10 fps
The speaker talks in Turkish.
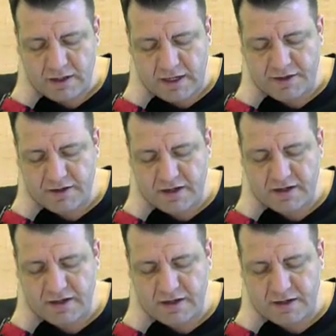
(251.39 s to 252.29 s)
Yani r
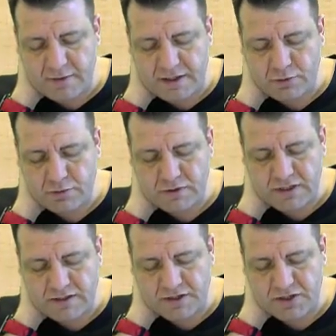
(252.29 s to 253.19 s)
kare yerine ben 9
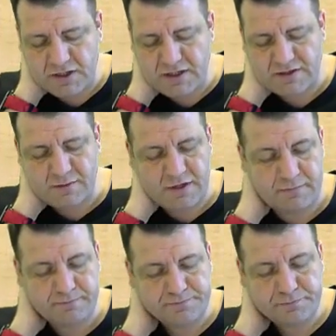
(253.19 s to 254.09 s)
eksi h kare yazabilirim.